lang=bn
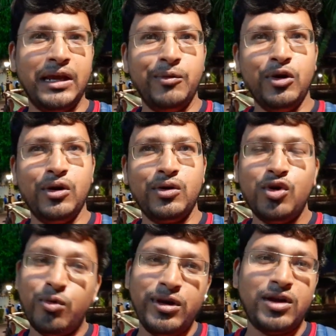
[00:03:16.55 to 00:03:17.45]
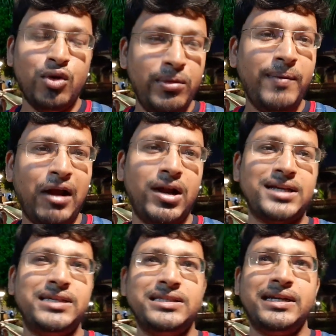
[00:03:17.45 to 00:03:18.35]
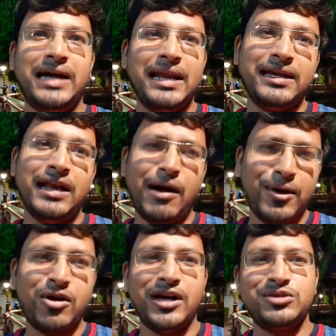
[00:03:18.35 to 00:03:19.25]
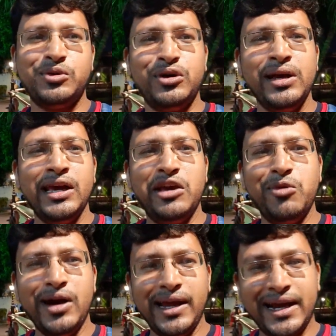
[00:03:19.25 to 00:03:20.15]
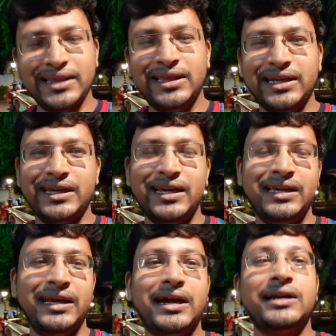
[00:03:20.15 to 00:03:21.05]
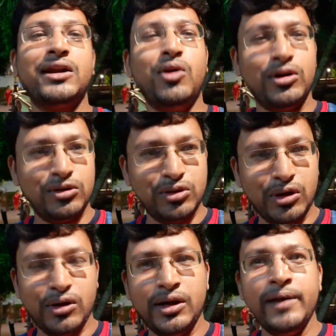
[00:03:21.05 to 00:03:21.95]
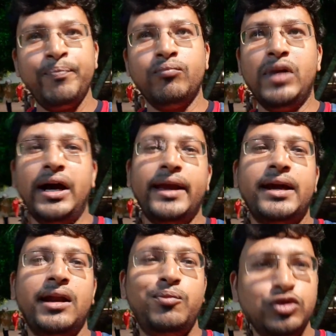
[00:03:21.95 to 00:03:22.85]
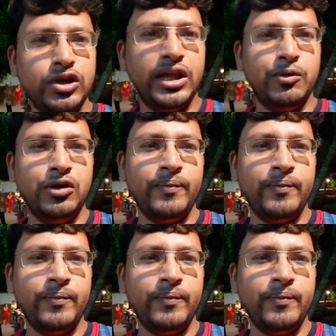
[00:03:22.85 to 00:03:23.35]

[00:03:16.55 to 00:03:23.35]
এবং খুবই খুবই ভালো লাগছে যে কালকের আবারও আসব এবং এখান থেকে এখানকার ঘটোত্তোলন বা এখানে পুজো দেব